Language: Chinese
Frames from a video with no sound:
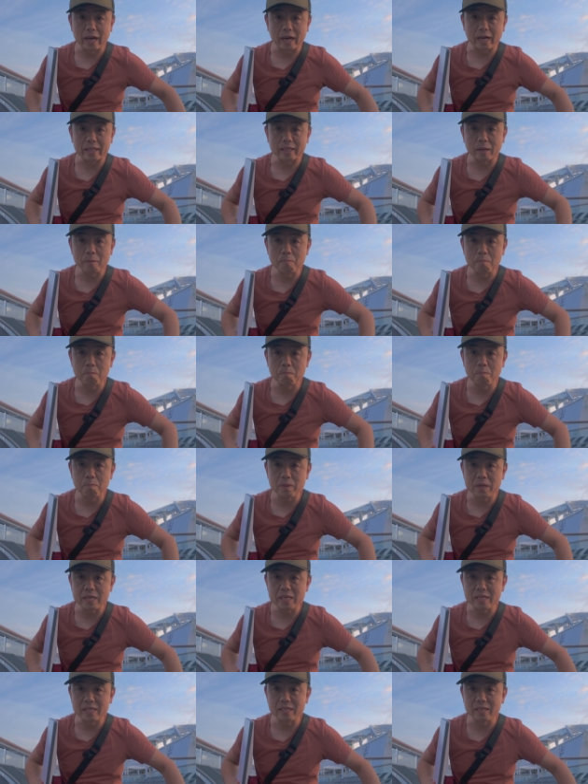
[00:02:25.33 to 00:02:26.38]
上啊，它
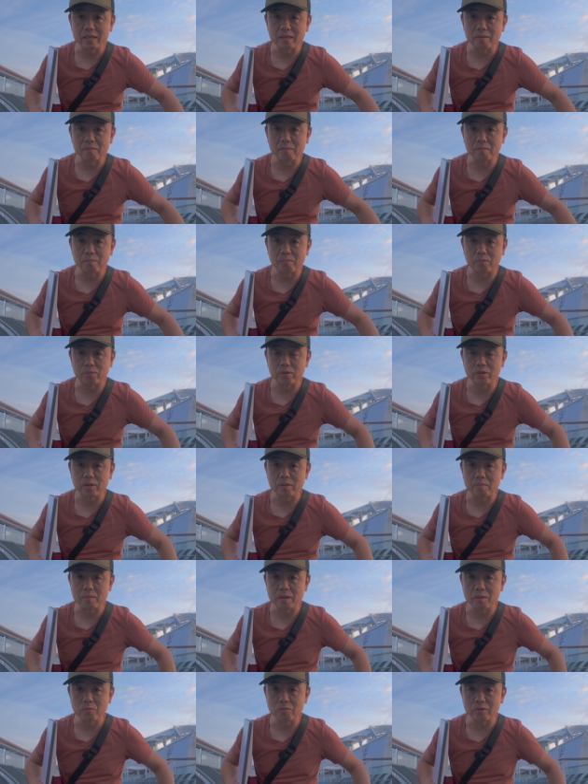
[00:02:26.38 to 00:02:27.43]
毕竟不是
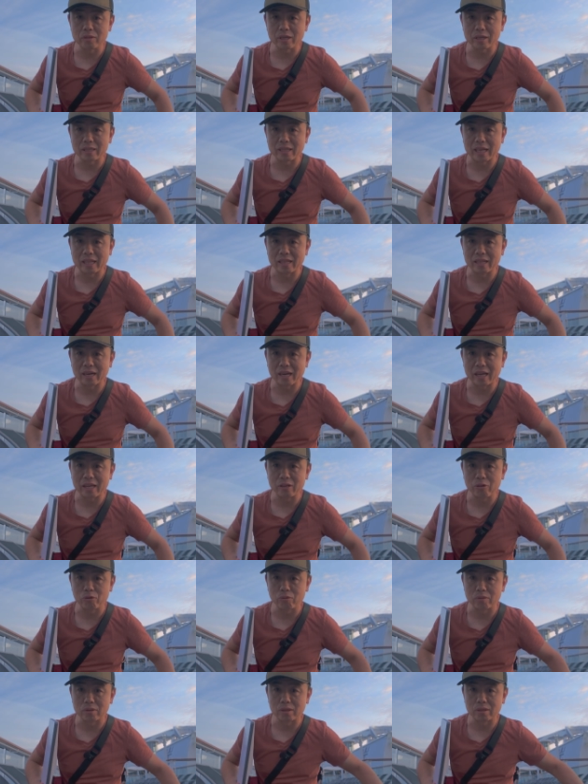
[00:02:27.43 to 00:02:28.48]
明目张胆能来
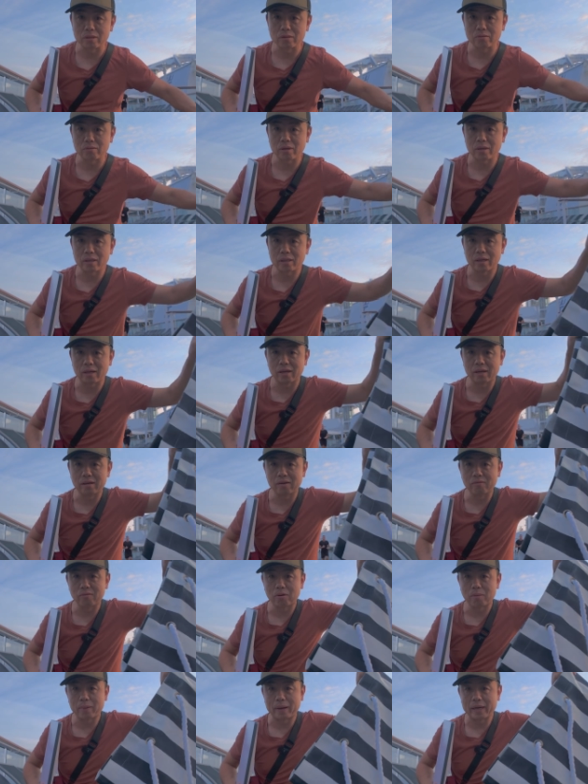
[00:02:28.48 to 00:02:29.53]
用的，所以呢，
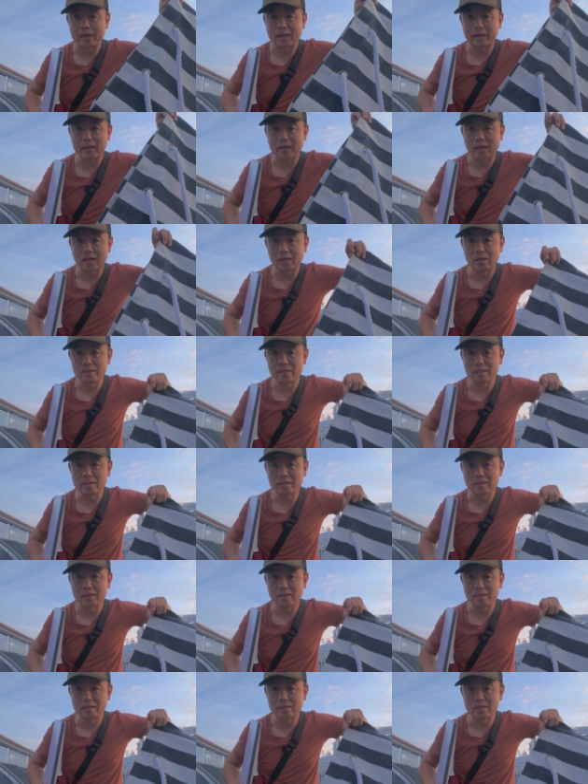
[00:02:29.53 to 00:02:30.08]
我把这个